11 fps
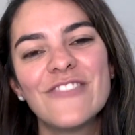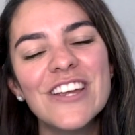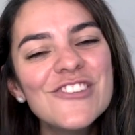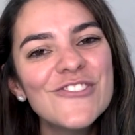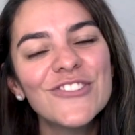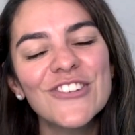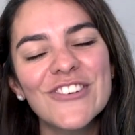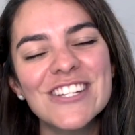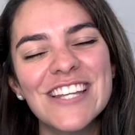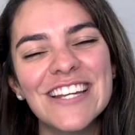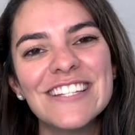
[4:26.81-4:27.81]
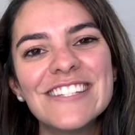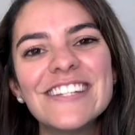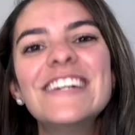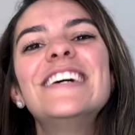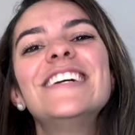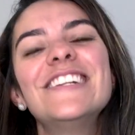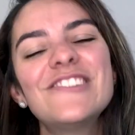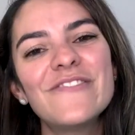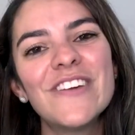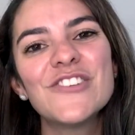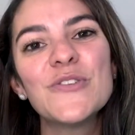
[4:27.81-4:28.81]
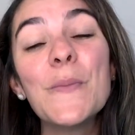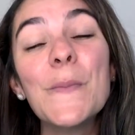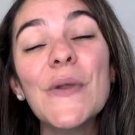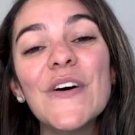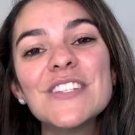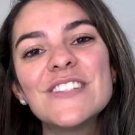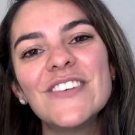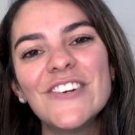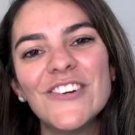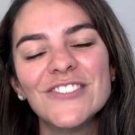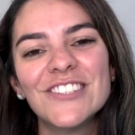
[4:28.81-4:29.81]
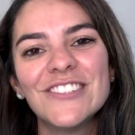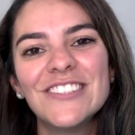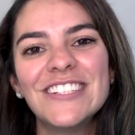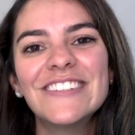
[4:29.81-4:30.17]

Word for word: Vem junto com a gente e te vejo no próximo encontro.